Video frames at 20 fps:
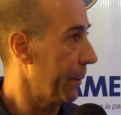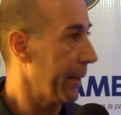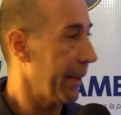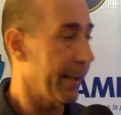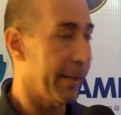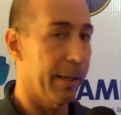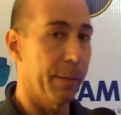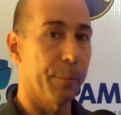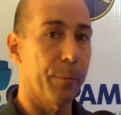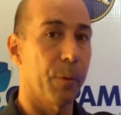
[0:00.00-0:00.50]
primer
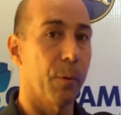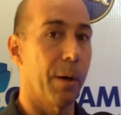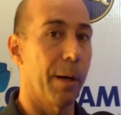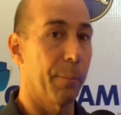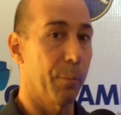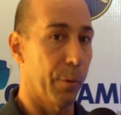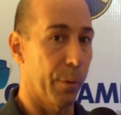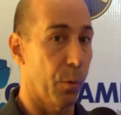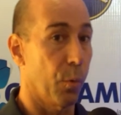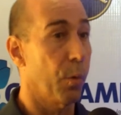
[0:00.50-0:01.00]
equipo, van
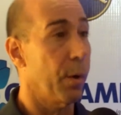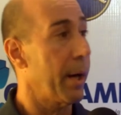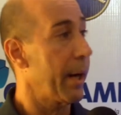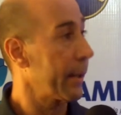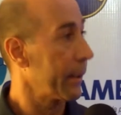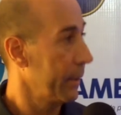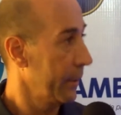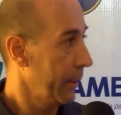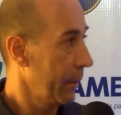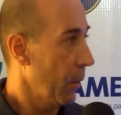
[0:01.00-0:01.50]
a poder
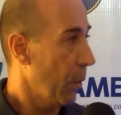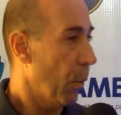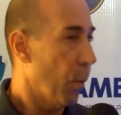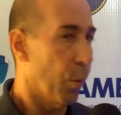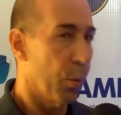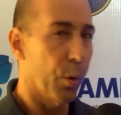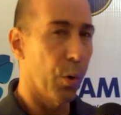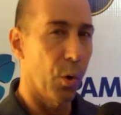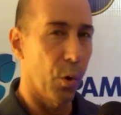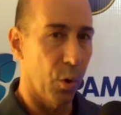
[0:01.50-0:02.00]
jugar
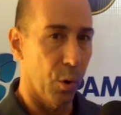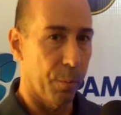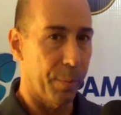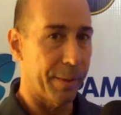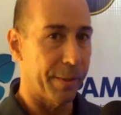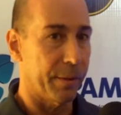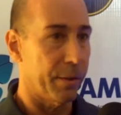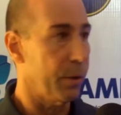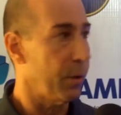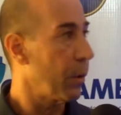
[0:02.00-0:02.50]
uno o dos
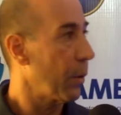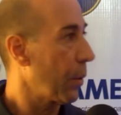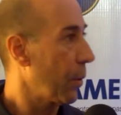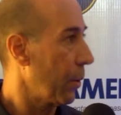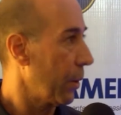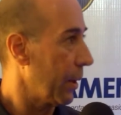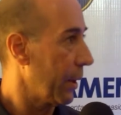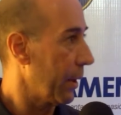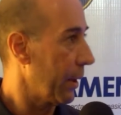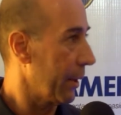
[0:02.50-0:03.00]
partidos
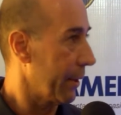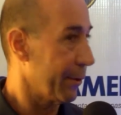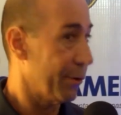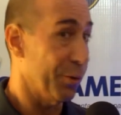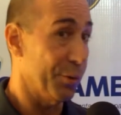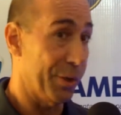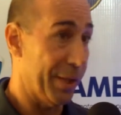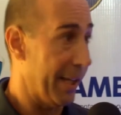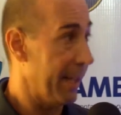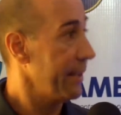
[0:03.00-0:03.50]
con la
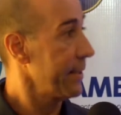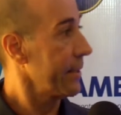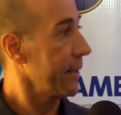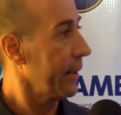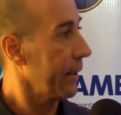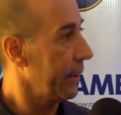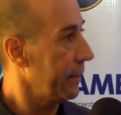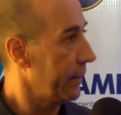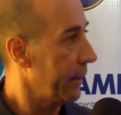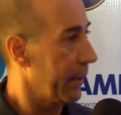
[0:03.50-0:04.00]
sub-15
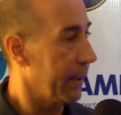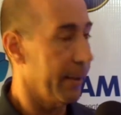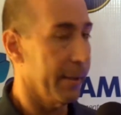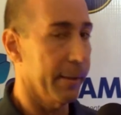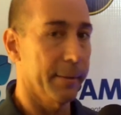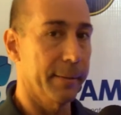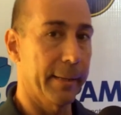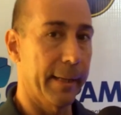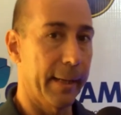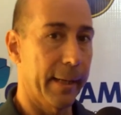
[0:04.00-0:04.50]

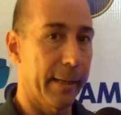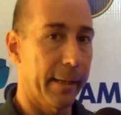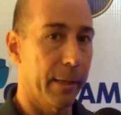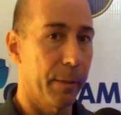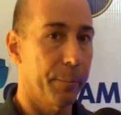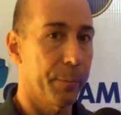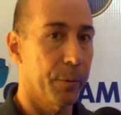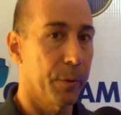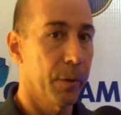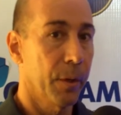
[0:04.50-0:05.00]
del equipo
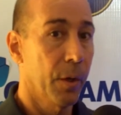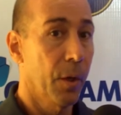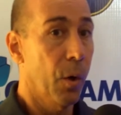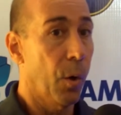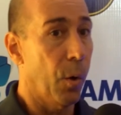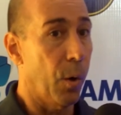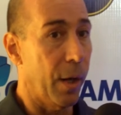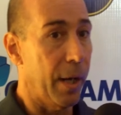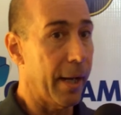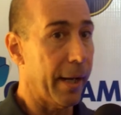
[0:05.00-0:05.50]
equipo,
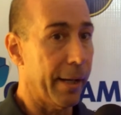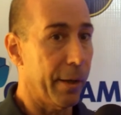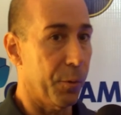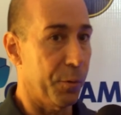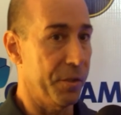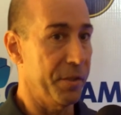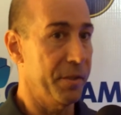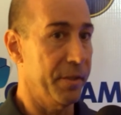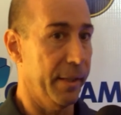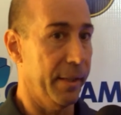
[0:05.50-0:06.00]
ojalá que
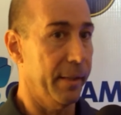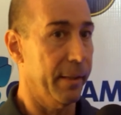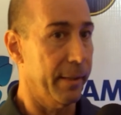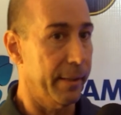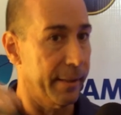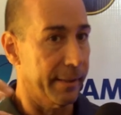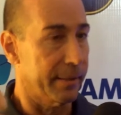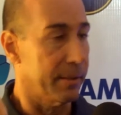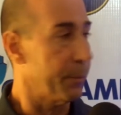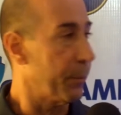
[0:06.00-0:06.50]
coincida
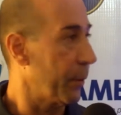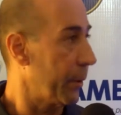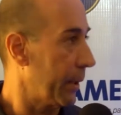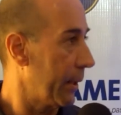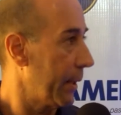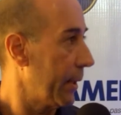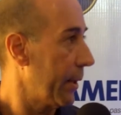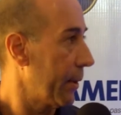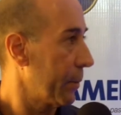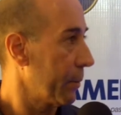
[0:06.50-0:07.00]
y que se
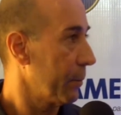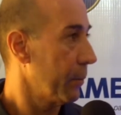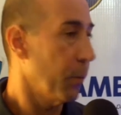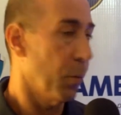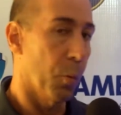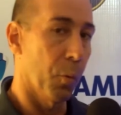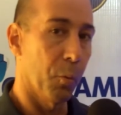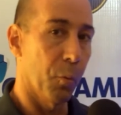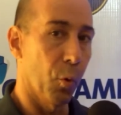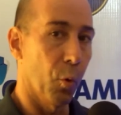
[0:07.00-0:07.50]
pueda dar
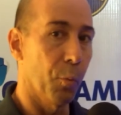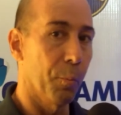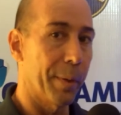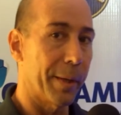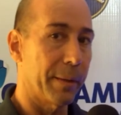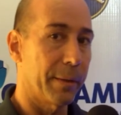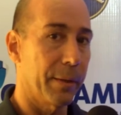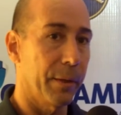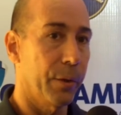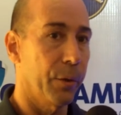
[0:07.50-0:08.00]
un,
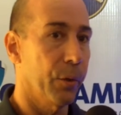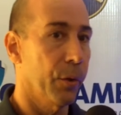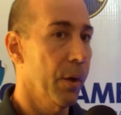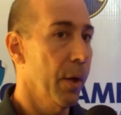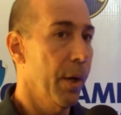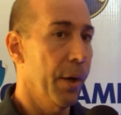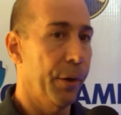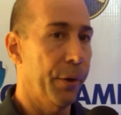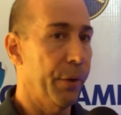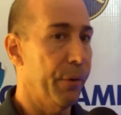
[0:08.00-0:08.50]
partido.
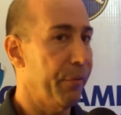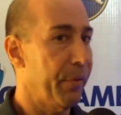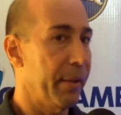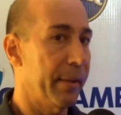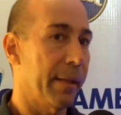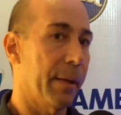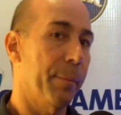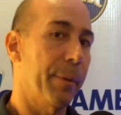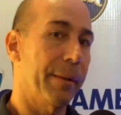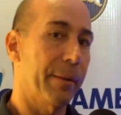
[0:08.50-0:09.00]
Y
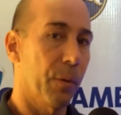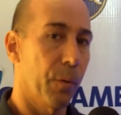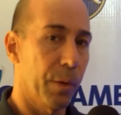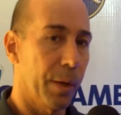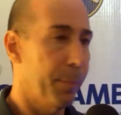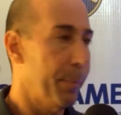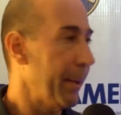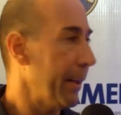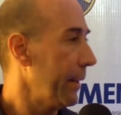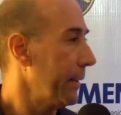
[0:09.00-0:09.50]
definitivamente es
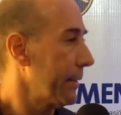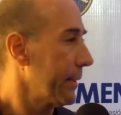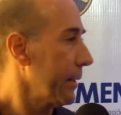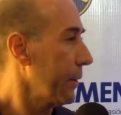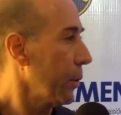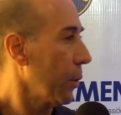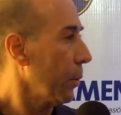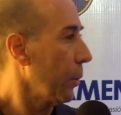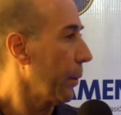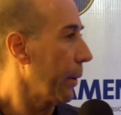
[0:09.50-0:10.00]
una experiencia
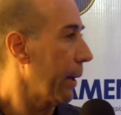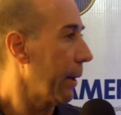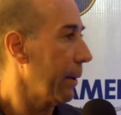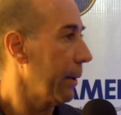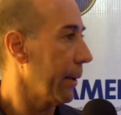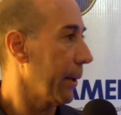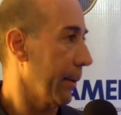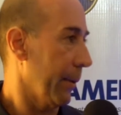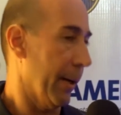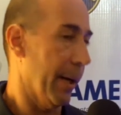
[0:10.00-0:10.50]

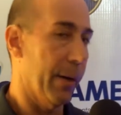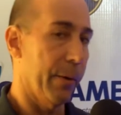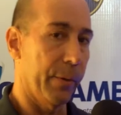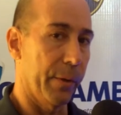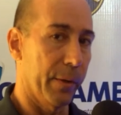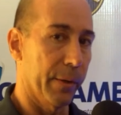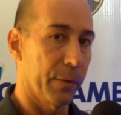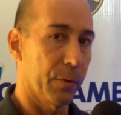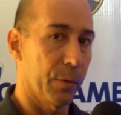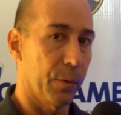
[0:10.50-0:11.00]
inolvidable que van a
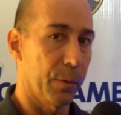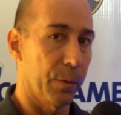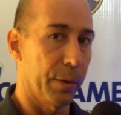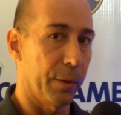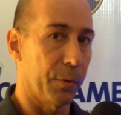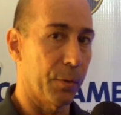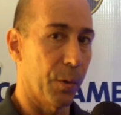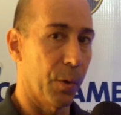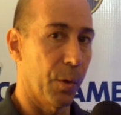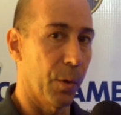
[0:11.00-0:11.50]
vivir estos,
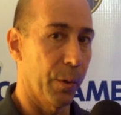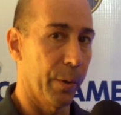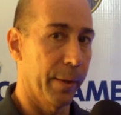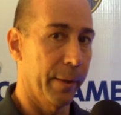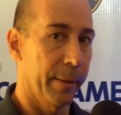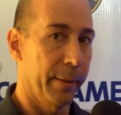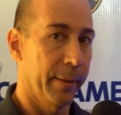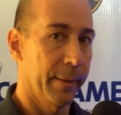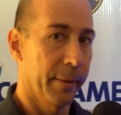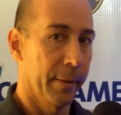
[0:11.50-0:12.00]
estos
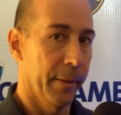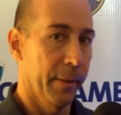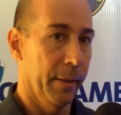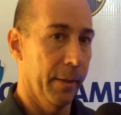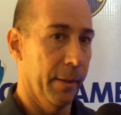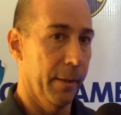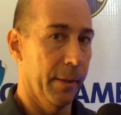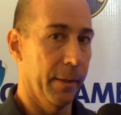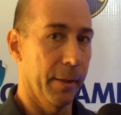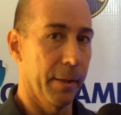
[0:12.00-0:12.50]
jóvenes
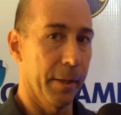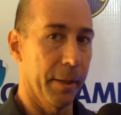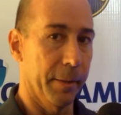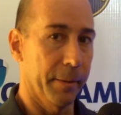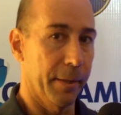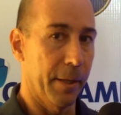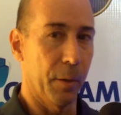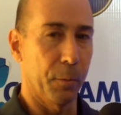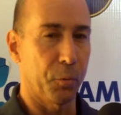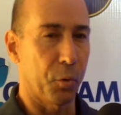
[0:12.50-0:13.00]
eh,
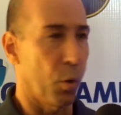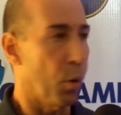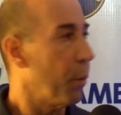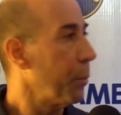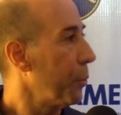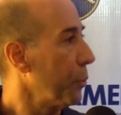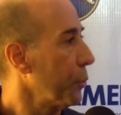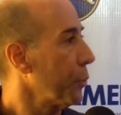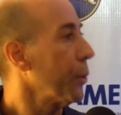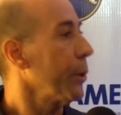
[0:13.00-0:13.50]
desde
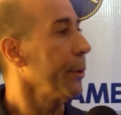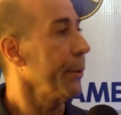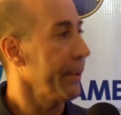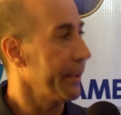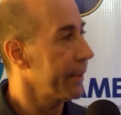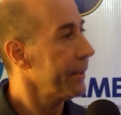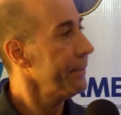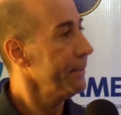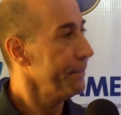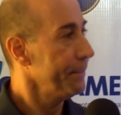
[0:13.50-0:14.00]
todo punto de
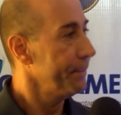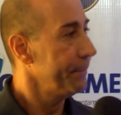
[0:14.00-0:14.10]
vista.